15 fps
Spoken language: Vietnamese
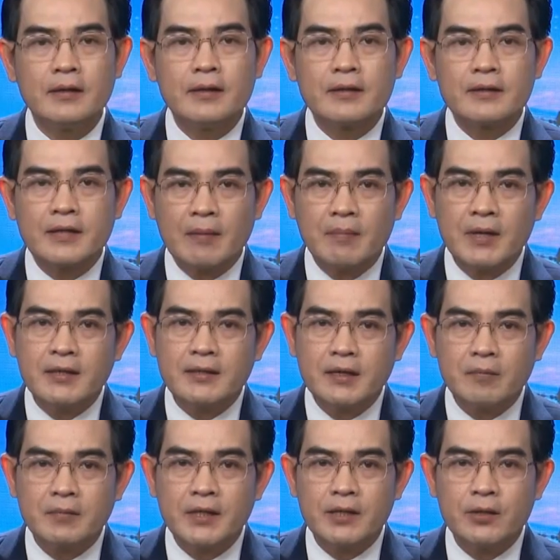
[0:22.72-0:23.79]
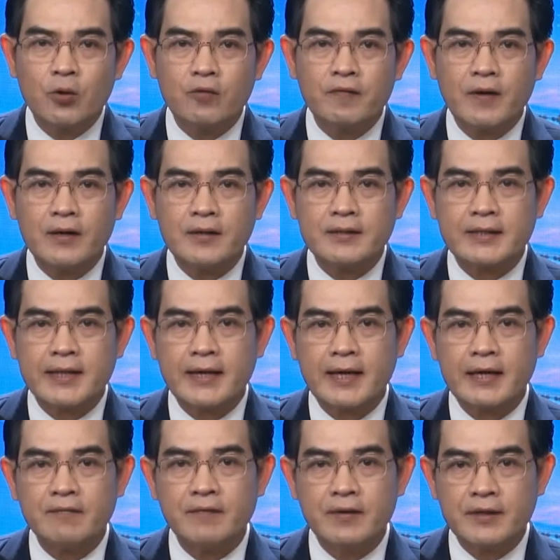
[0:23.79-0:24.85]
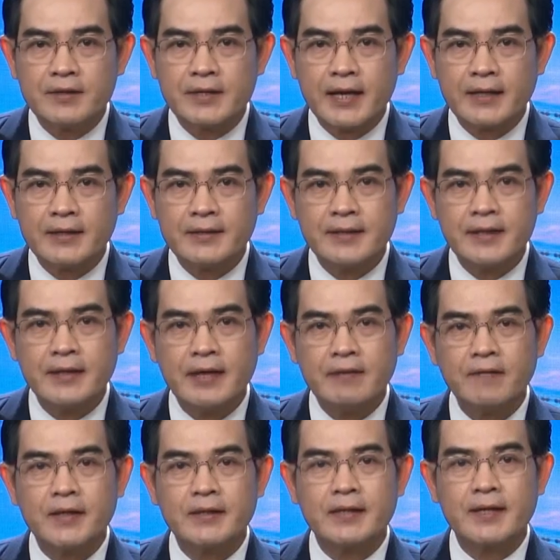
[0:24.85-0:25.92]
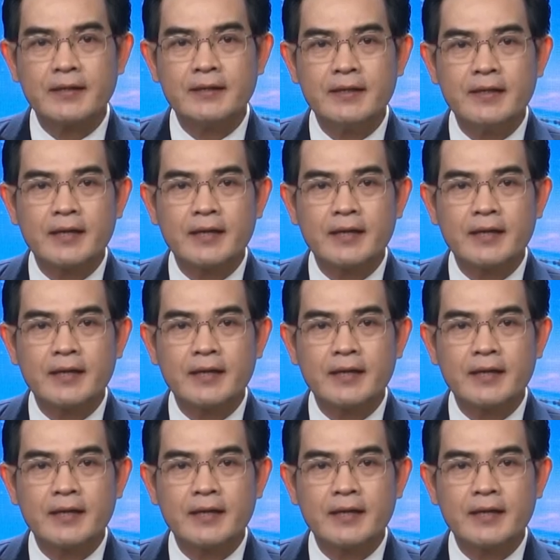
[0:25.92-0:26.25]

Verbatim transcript: Cảm ơn công ty cổ phần xe khách Phương Trang, chi nhánh Phan Rang,